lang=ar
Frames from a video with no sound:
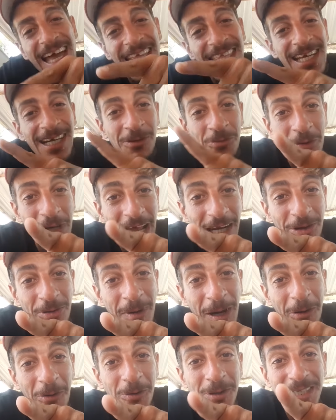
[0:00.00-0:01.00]
هادي نقولها لكم
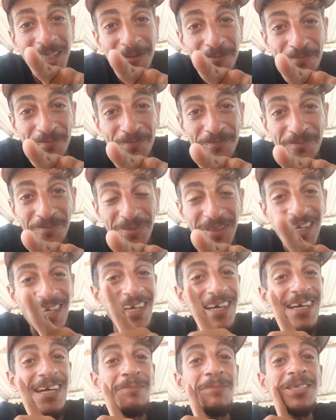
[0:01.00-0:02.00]
اخوتي
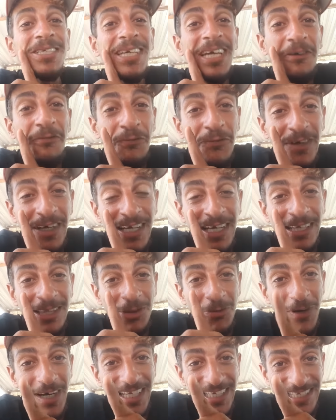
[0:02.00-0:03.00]
راه ماشي غير في
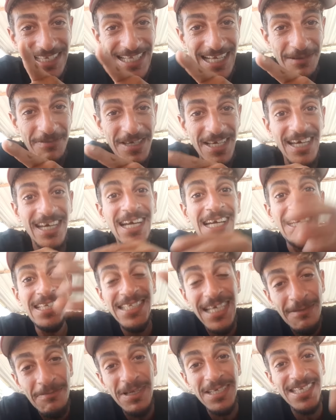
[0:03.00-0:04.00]
الدول الاسلاميه راه حتى
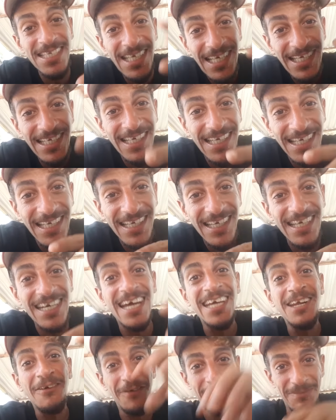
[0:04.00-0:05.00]
المسيحيين راه
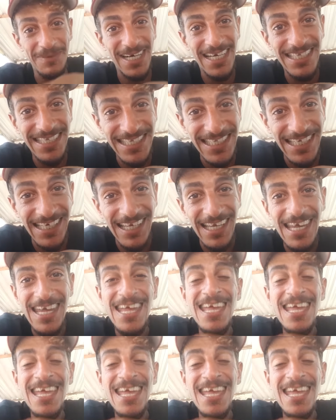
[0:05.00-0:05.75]
هنا في البرازيل